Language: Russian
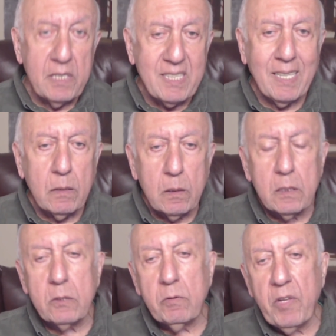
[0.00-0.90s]

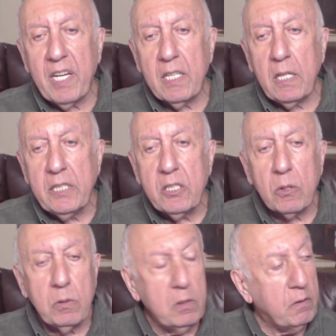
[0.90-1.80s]
Сандерс уверенно
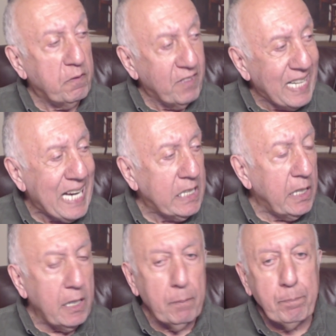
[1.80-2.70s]
лидирует в
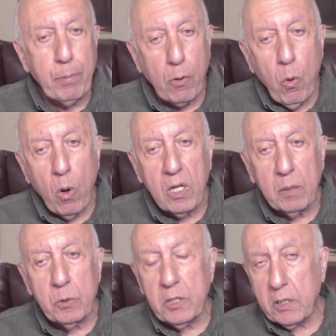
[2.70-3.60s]
лагере про
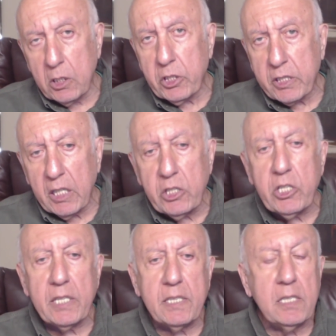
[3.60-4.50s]
коммунистической
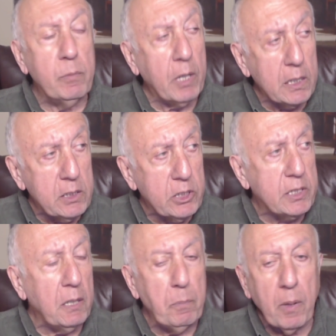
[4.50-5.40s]
части
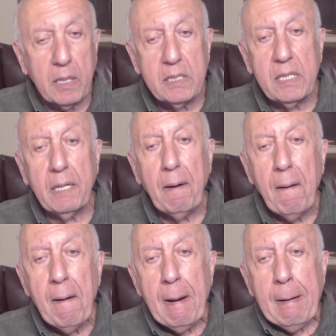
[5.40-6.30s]
Демократической партии
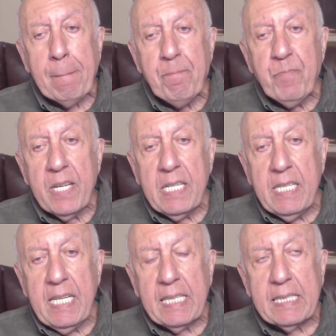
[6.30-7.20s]

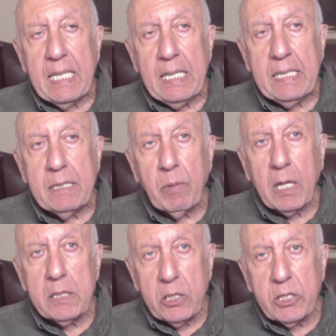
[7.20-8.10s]
если
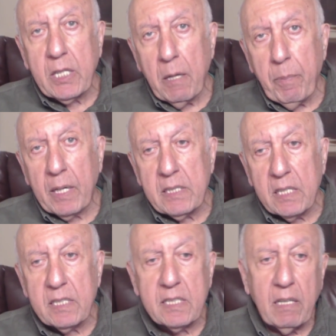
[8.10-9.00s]
демократическая
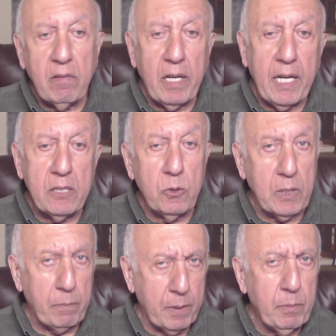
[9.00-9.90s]
партия составляет, ну,
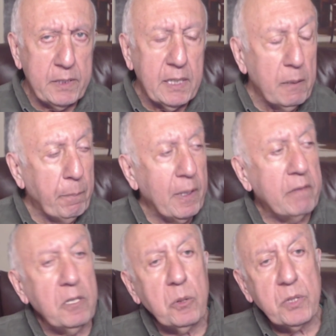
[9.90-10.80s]
там, приблизительно
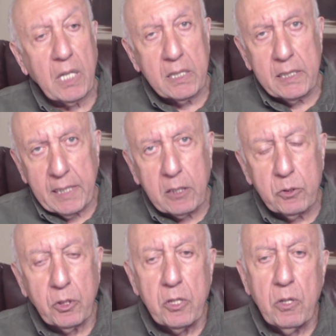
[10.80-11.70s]
половину страны, тех, кто
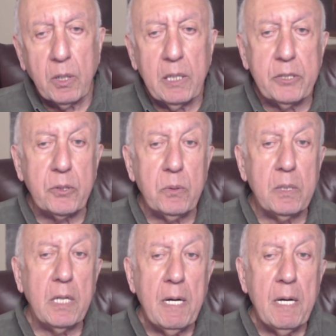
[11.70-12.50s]
за нее голосует,